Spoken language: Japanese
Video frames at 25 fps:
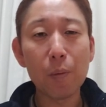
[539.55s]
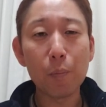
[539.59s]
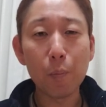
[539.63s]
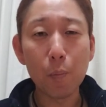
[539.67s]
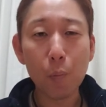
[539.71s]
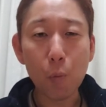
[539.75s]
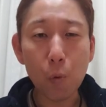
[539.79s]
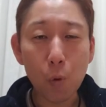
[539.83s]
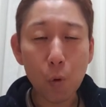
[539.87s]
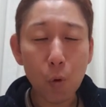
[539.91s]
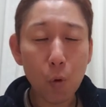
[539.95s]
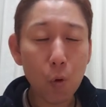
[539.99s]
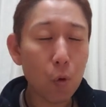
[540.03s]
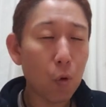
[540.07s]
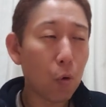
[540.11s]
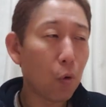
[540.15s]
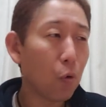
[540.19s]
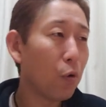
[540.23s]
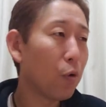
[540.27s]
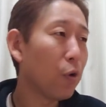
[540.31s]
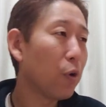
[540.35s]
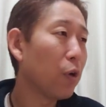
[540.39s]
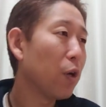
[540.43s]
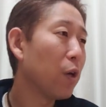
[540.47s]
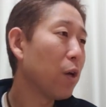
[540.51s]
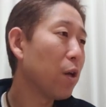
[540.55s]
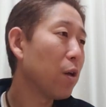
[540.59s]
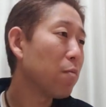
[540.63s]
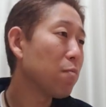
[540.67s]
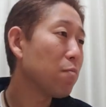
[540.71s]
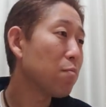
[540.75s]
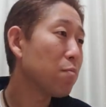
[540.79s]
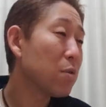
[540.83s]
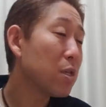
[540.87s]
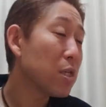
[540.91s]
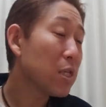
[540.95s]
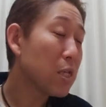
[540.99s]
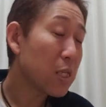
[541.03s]
も
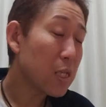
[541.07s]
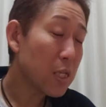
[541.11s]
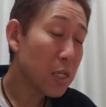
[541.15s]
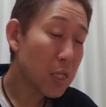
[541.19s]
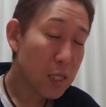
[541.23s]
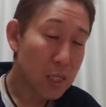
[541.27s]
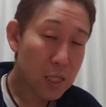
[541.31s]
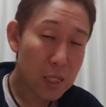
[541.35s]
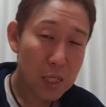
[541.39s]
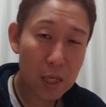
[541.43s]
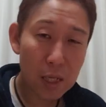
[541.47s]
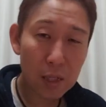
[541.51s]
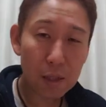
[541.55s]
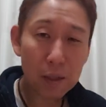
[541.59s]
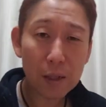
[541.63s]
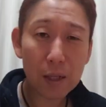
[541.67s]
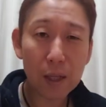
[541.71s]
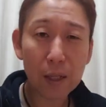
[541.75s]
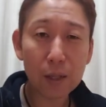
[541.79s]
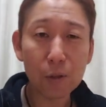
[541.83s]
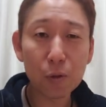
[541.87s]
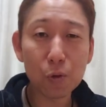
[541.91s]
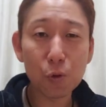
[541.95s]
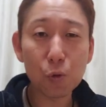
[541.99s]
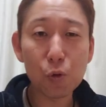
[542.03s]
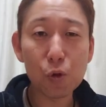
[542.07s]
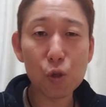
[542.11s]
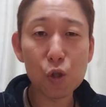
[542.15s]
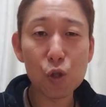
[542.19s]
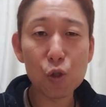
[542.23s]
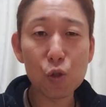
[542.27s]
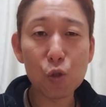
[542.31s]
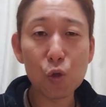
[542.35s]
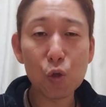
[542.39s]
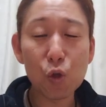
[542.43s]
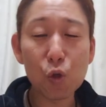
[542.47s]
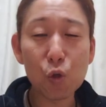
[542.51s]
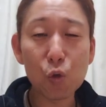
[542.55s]
う、ミーシャさんと一
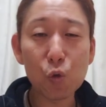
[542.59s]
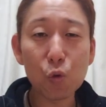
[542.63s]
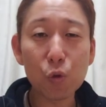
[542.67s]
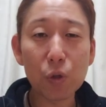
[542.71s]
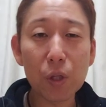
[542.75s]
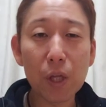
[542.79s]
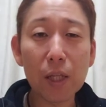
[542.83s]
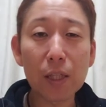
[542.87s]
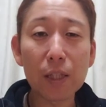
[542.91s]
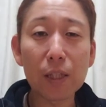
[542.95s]
緒に歌っ